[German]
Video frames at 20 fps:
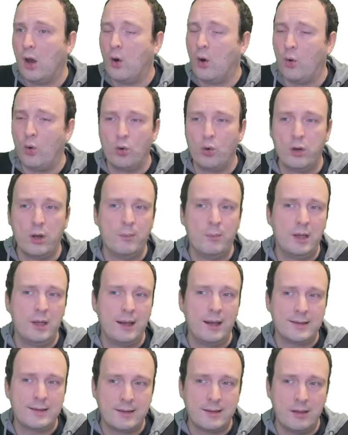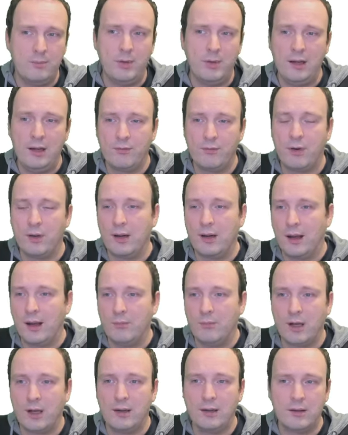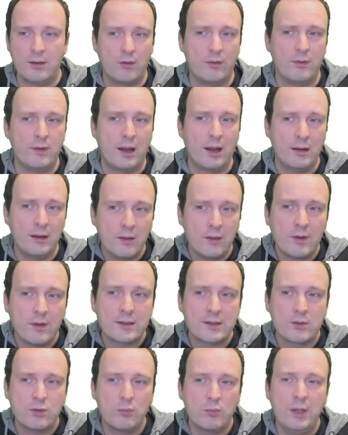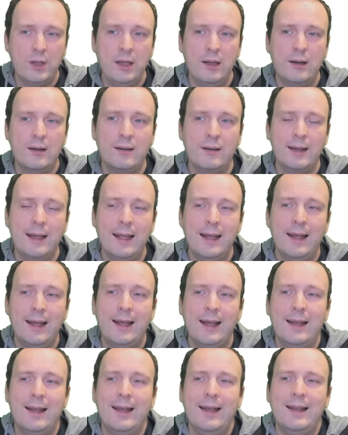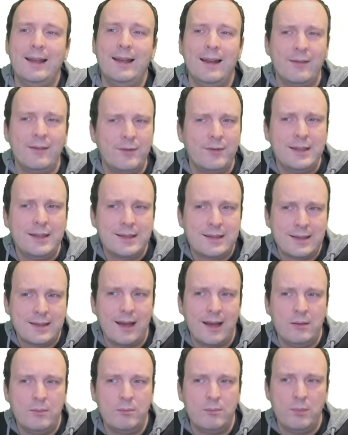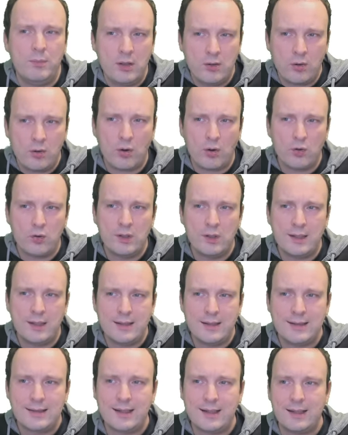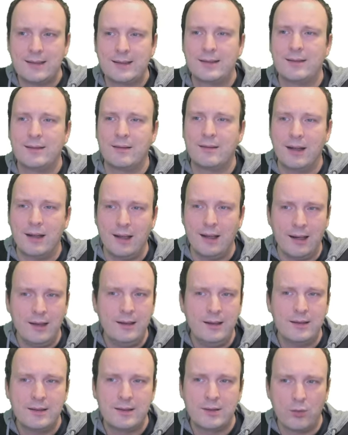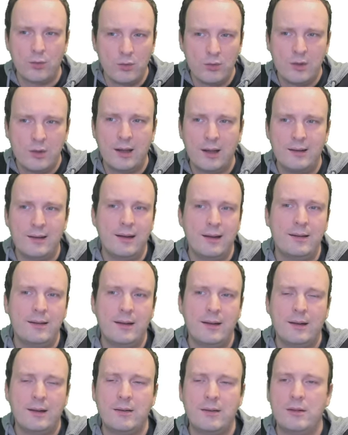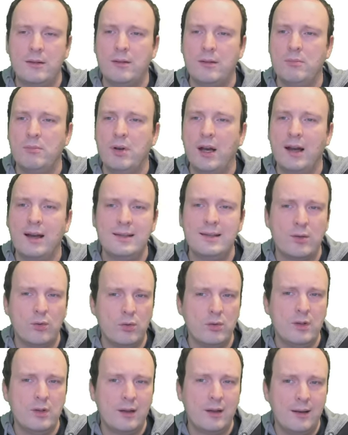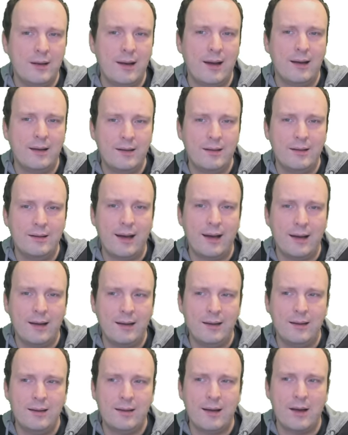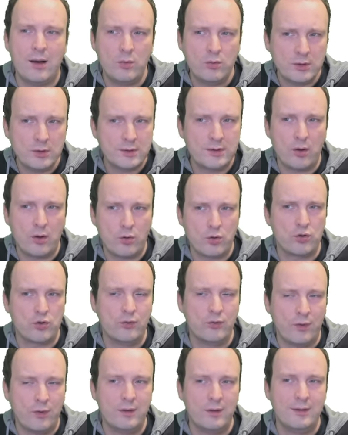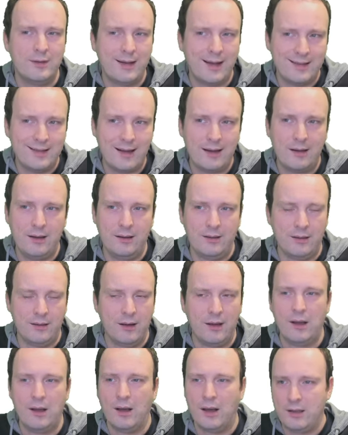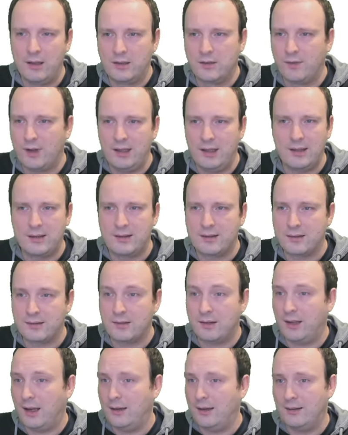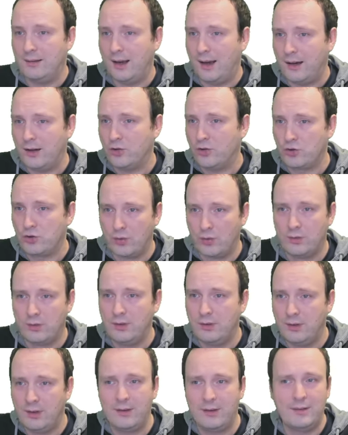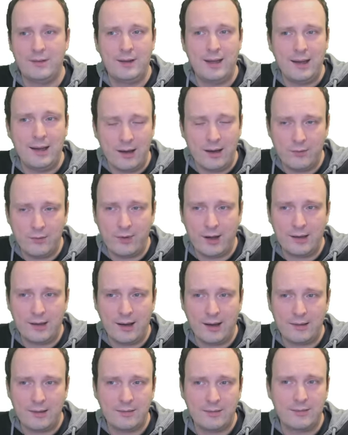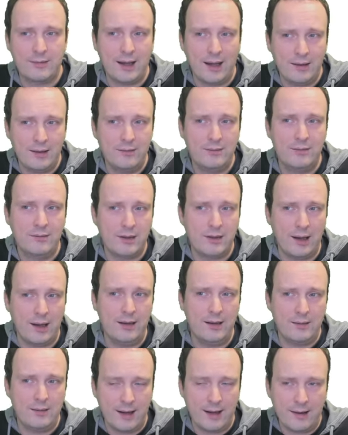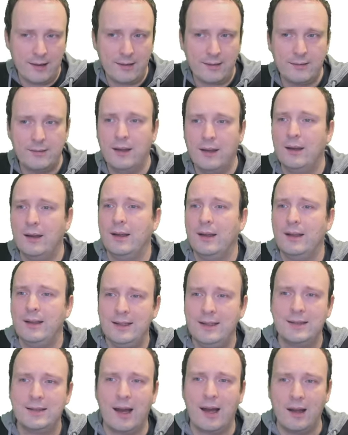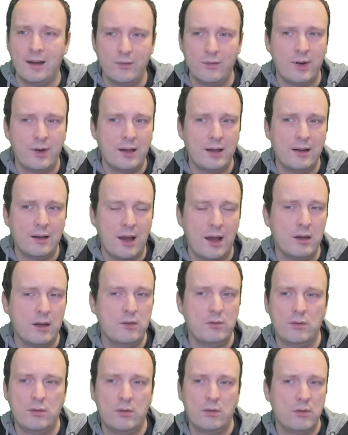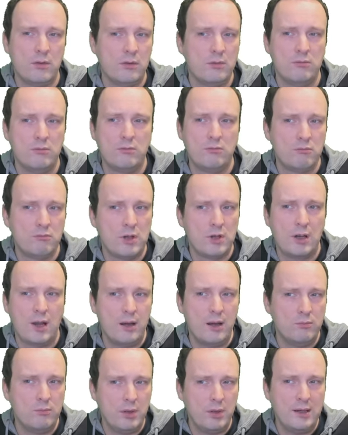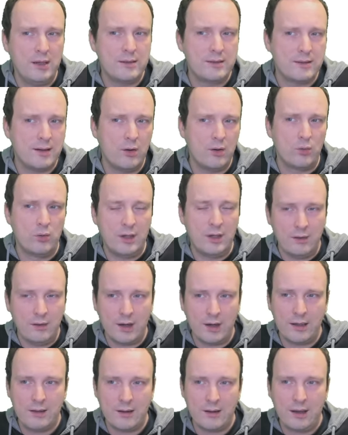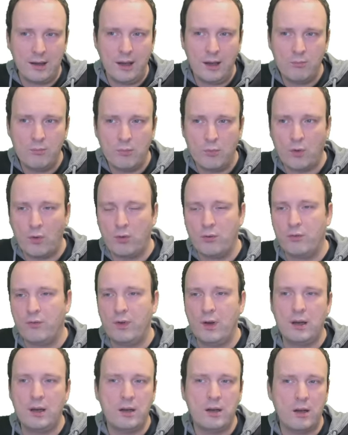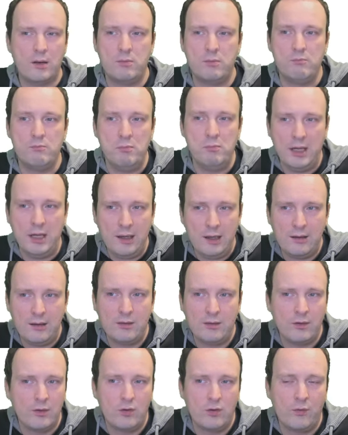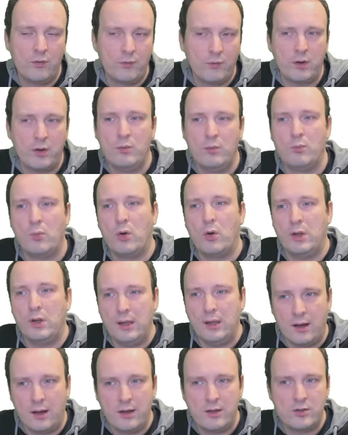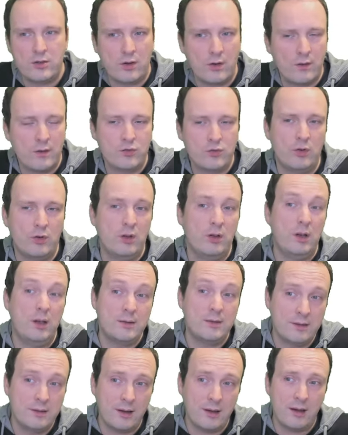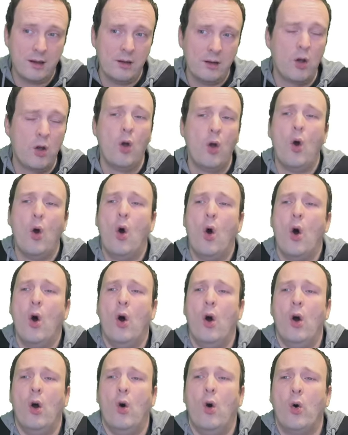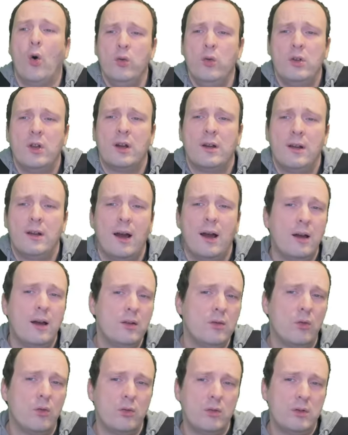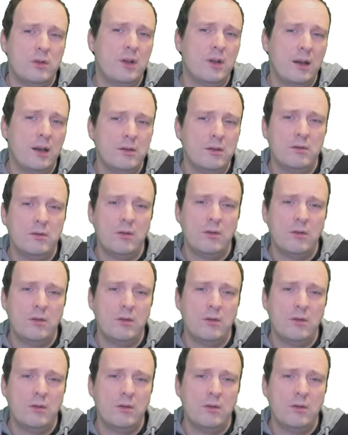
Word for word: oder mit SCP von einem Rechner auf den anderen was kopieren. Der Witz an BitTorrent ist, dass Clients untereinander äh, bereits heruntergeladene Teile austauschen von Dateien. Also wenn jetzt Client A schon äh, den Anfang hat, kann Client A diesen Anfang an äh, Client B, C und D weitergeben und vielleicht hat B äh, von dem Originalserver schon den nächsten Teil runtergeladen und dann